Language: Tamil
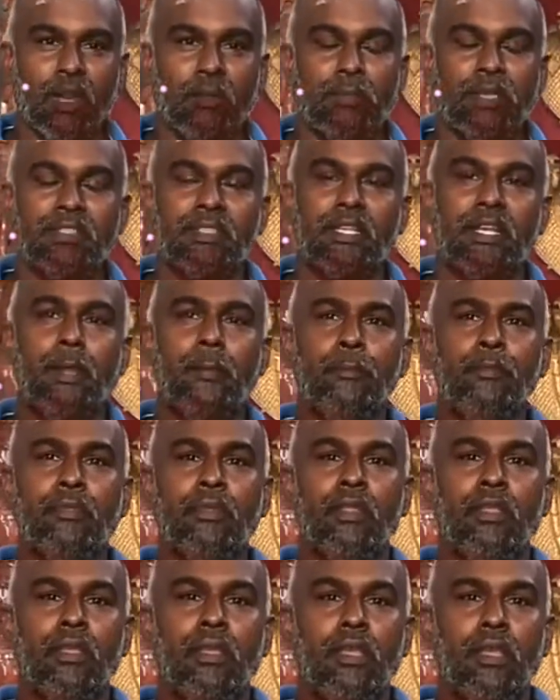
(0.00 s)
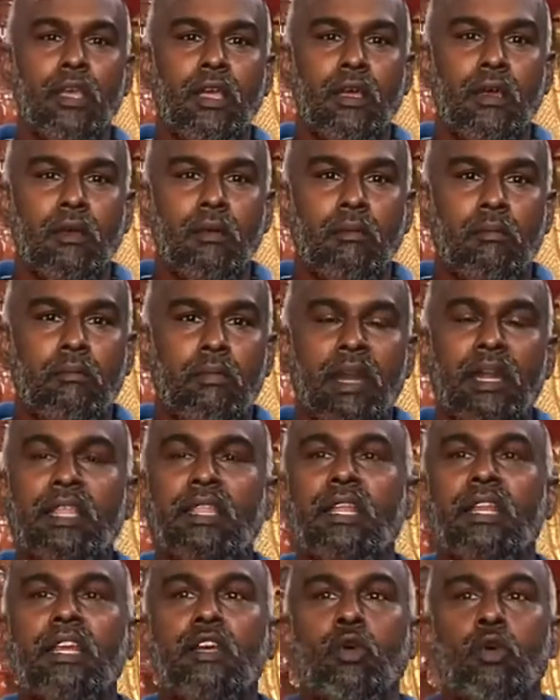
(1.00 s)
குமார் பேசுகிறேன்
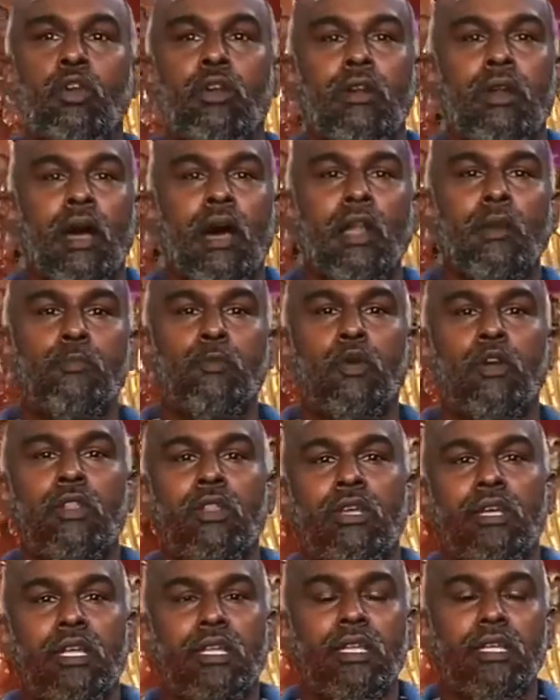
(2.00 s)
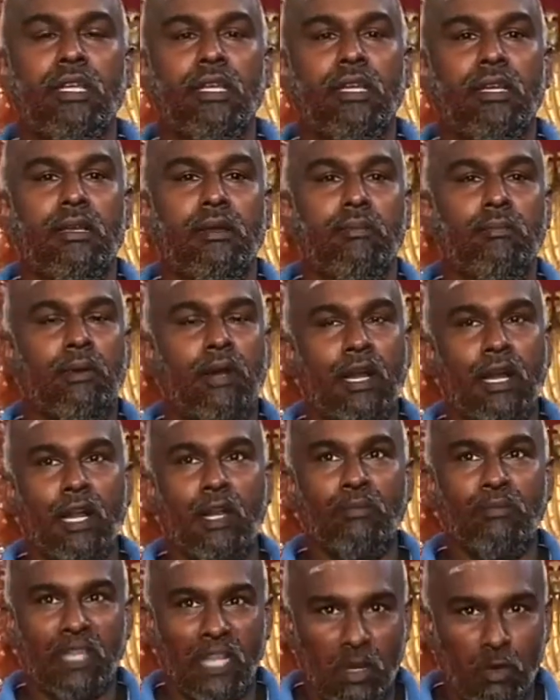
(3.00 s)
மனிதனுக்கு ஒரு நாள் பொழுதுங்கிறது
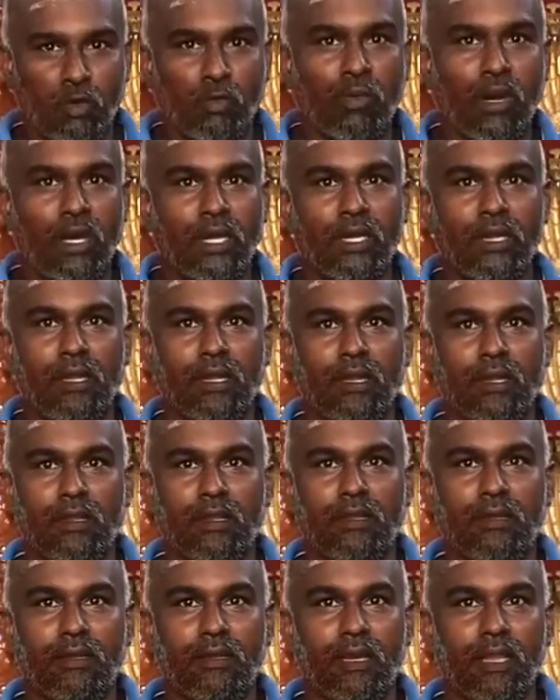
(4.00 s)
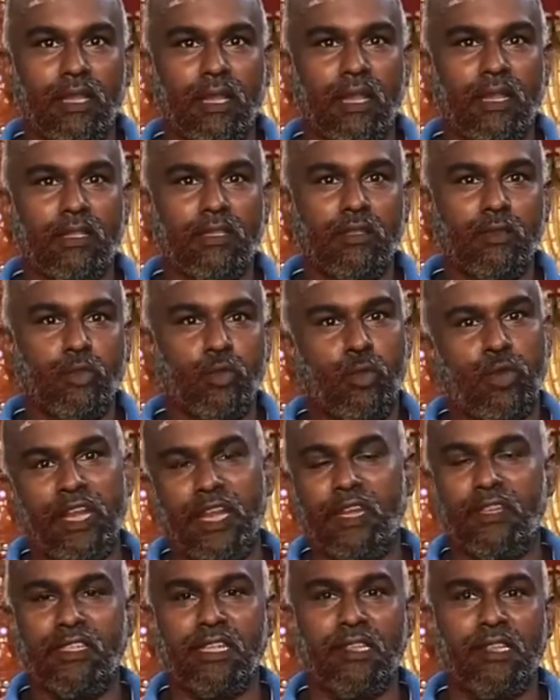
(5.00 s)
பகலும் இரவுமாக இருக்கிறது அதாவது
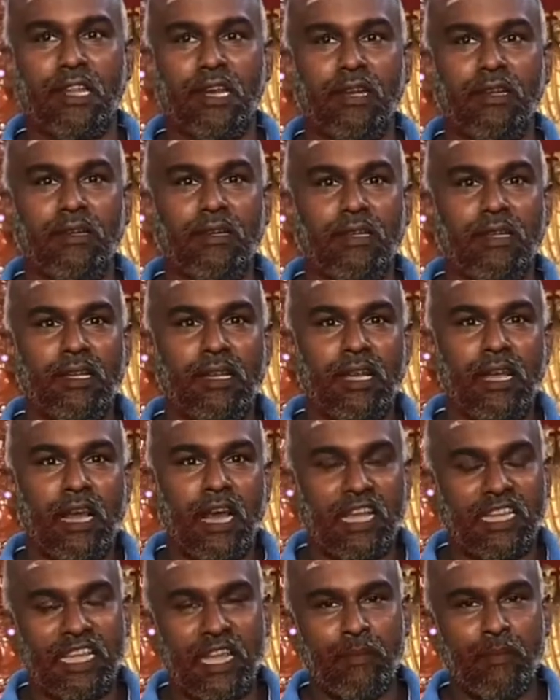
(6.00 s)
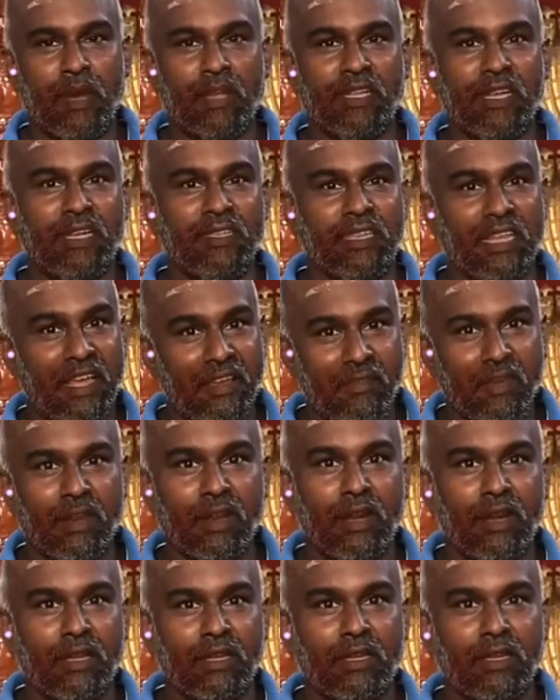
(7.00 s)
சூரியன் சந்திரன் அதே மாதிரி
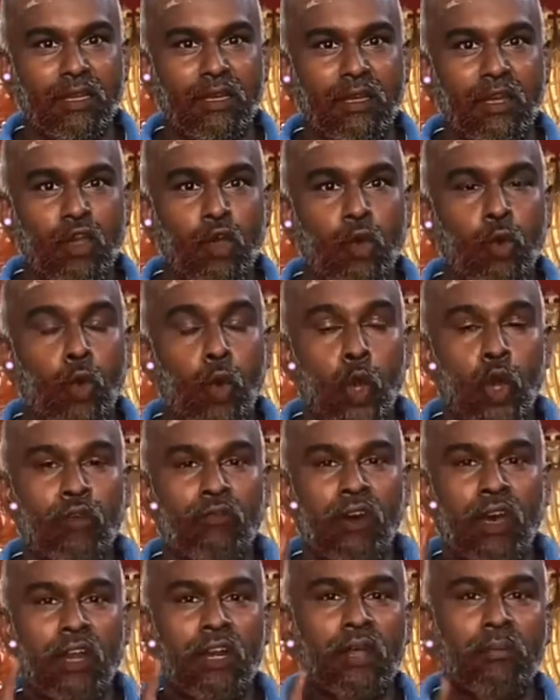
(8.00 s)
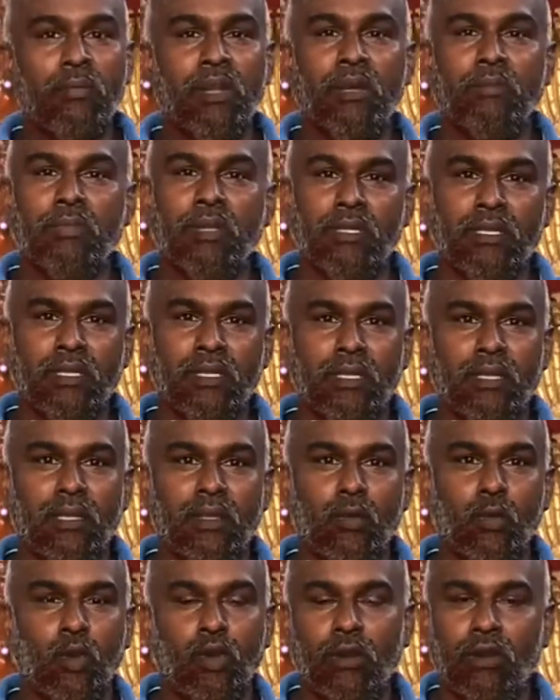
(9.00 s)
தேவர்களுக்கு ஒரு வருடம் என்பது
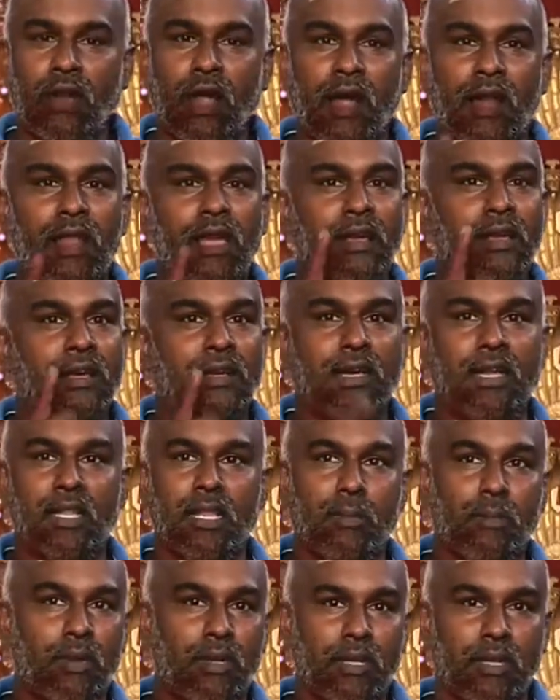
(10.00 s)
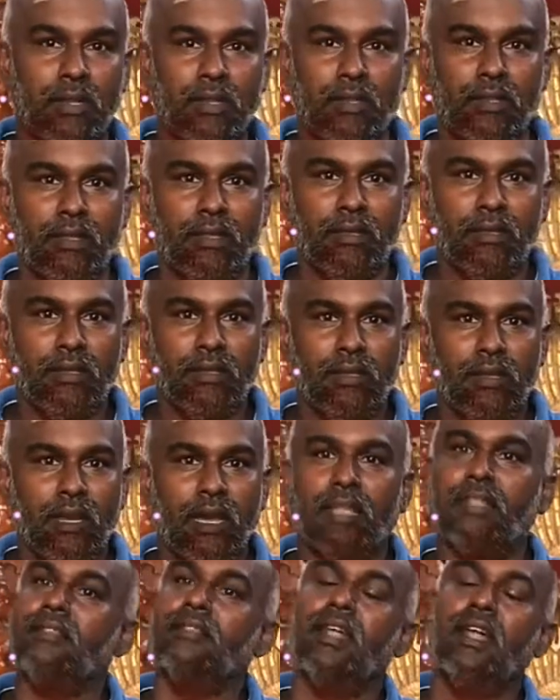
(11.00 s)
ஒரு நாளாக கருதப்படுகிறது
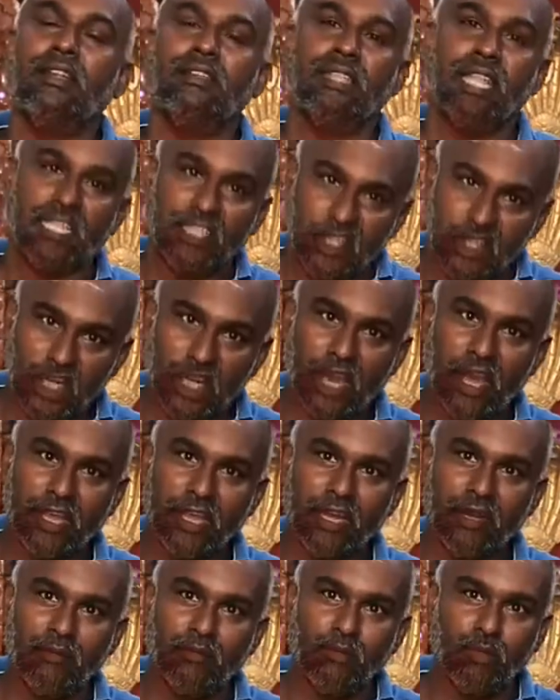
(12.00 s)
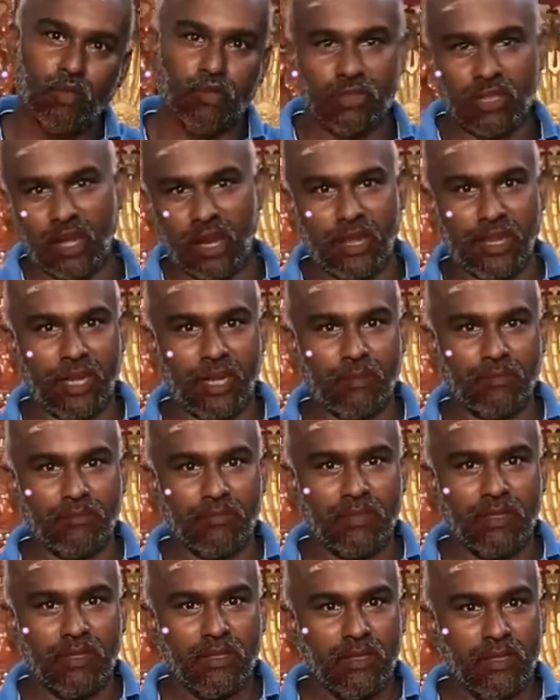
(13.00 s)
அதுதான் தட்சிணாயனம் உத்தராயணம்